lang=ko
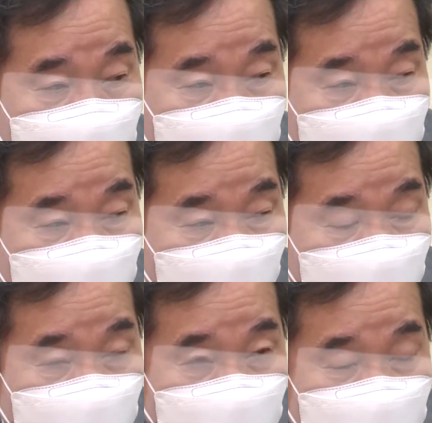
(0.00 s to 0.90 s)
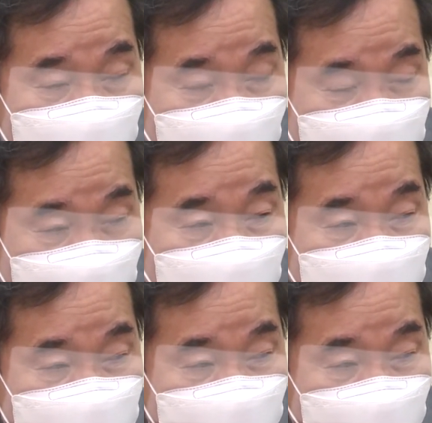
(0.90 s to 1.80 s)
이렇게 된다는 걸
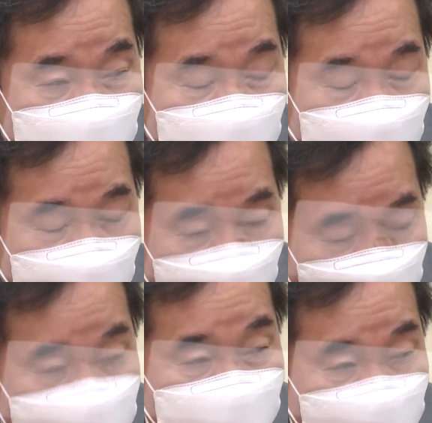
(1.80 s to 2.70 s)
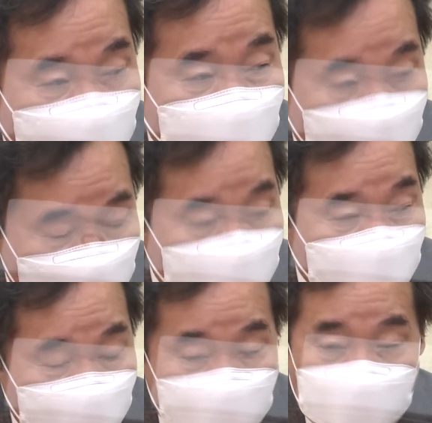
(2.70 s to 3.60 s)
예상하지 않았을 때였을
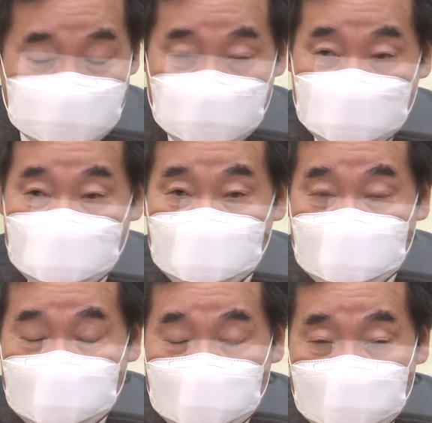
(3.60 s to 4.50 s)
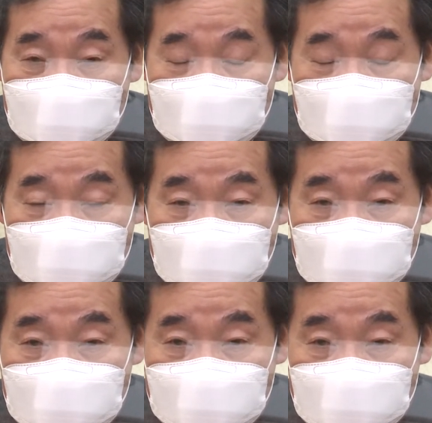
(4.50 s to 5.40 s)
겁니다만은
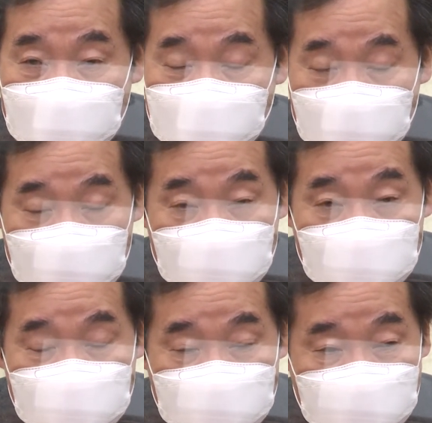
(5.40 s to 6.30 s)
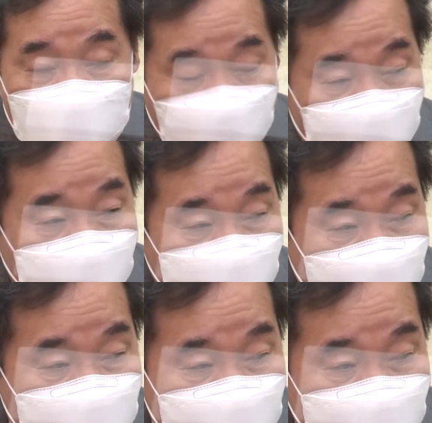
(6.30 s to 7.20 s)
어, 한 번은 그런 농담을
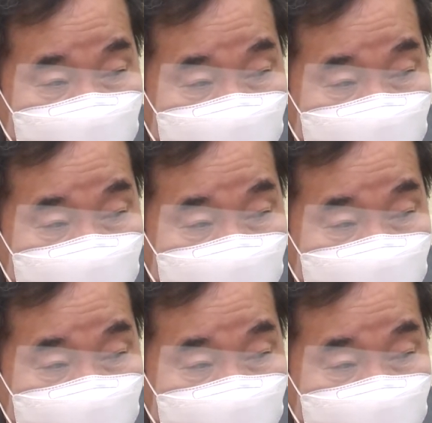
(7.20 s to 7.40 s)
했어요.